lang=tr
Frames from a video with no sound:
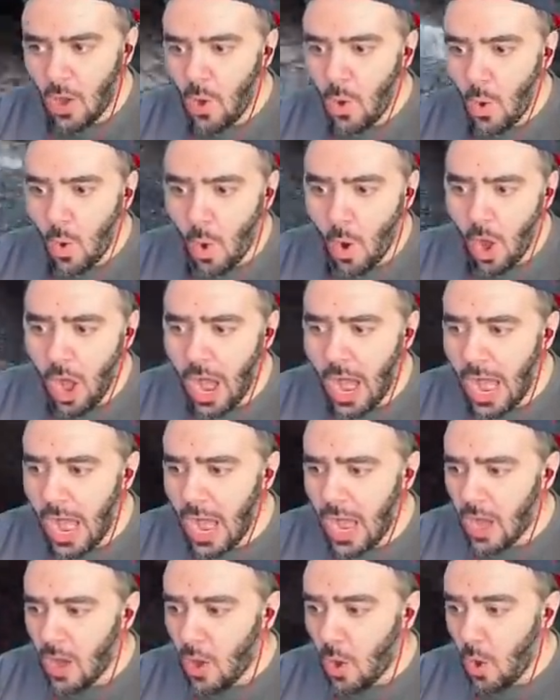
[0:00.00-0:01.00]

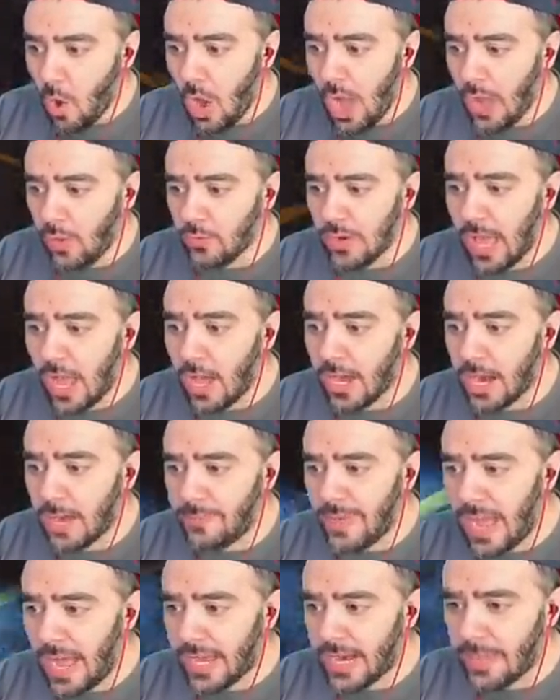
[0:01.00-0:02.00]
Oha! Oha! ula
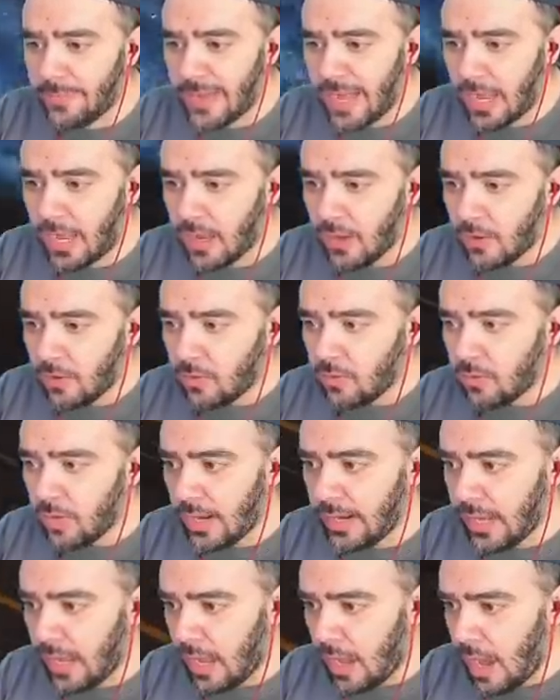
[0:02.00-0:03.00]
araba araba!
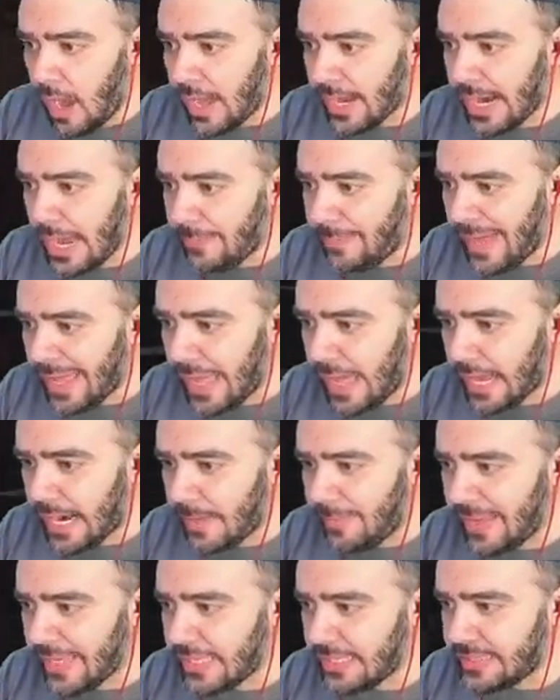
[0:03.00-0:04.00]
Lan araba
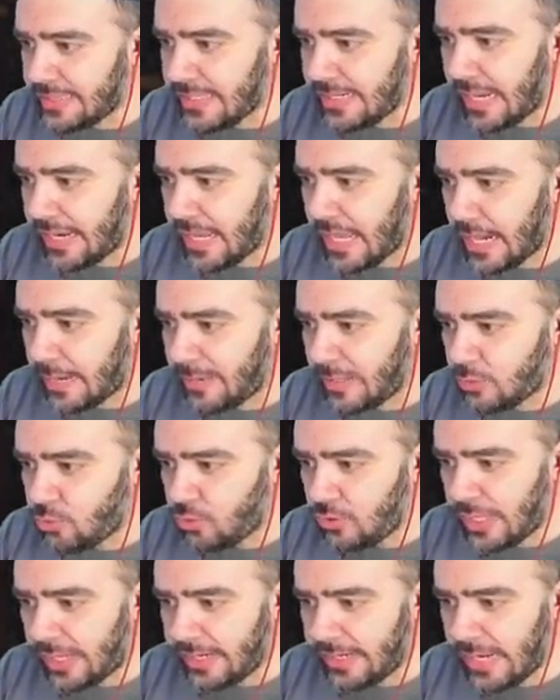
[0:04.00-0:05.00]
araba gitti lan araba.
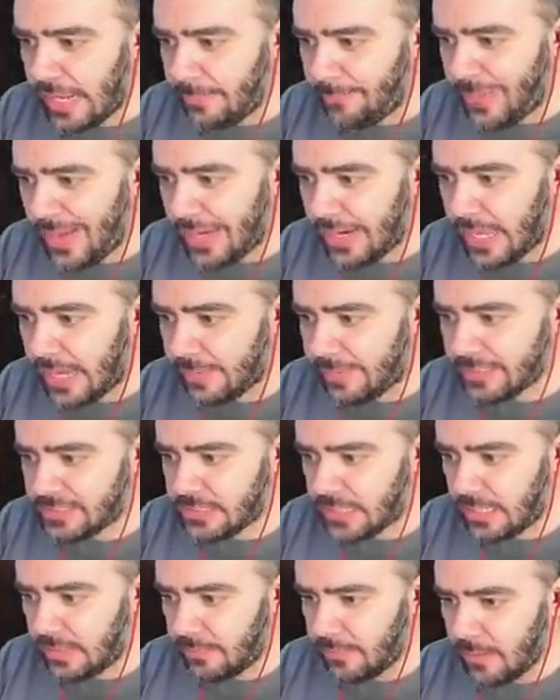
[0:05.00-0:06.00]
Dünyanın en pahalı
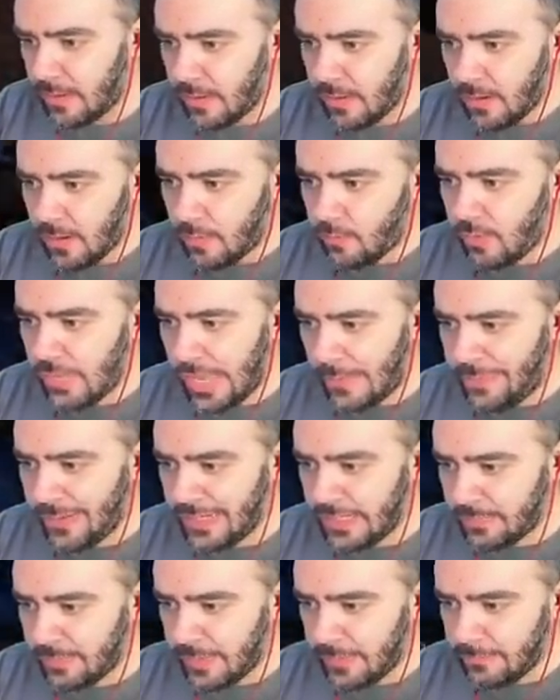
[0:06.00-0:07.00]
arabasına. Bu
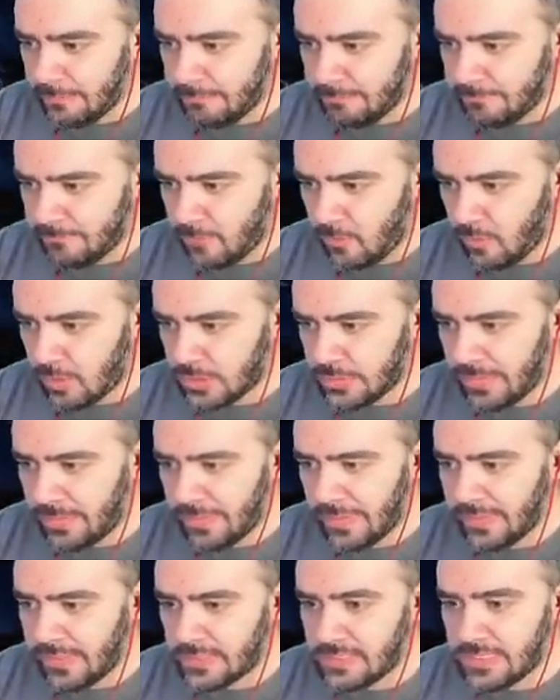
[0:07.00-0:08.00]
yapılır mı? O zaman
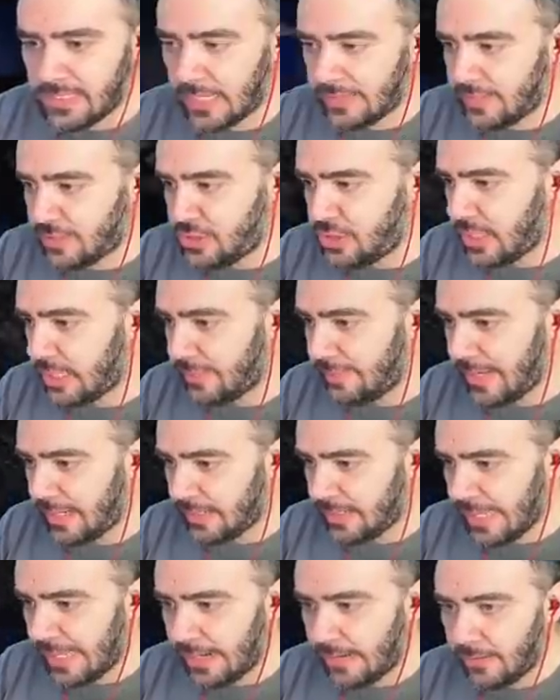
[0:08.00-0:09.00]
ben de size ateşlerim lan.
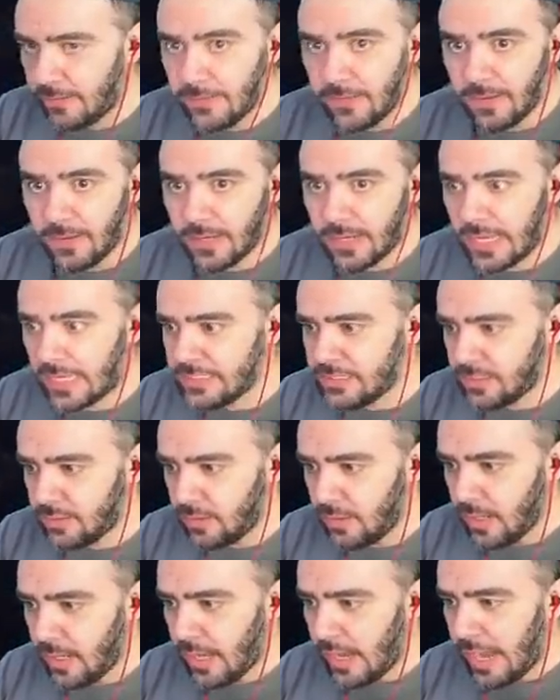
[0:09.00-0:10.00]
Gel. Kaç.
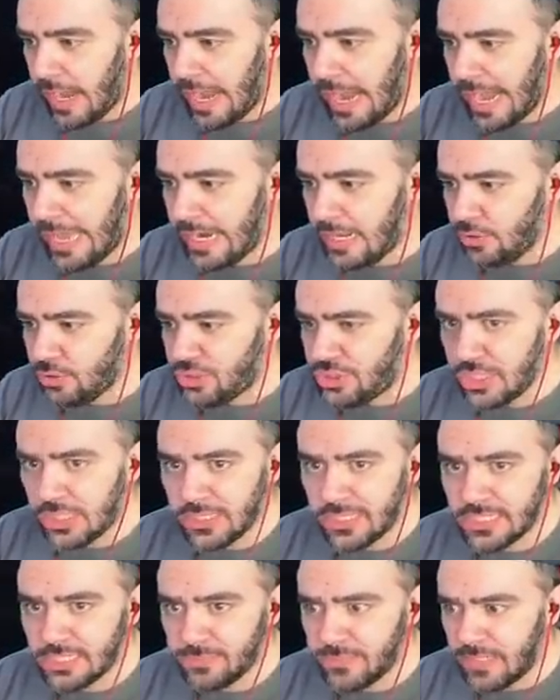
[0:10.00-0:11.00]
Halen 3
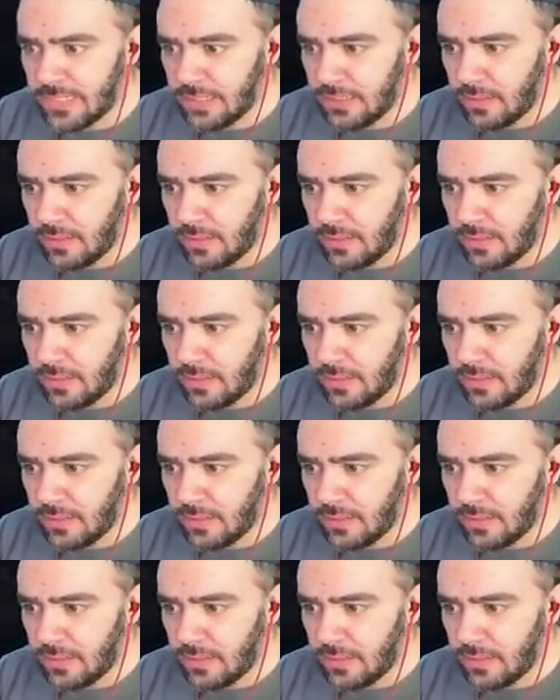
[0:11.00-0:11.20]
yıldız mı?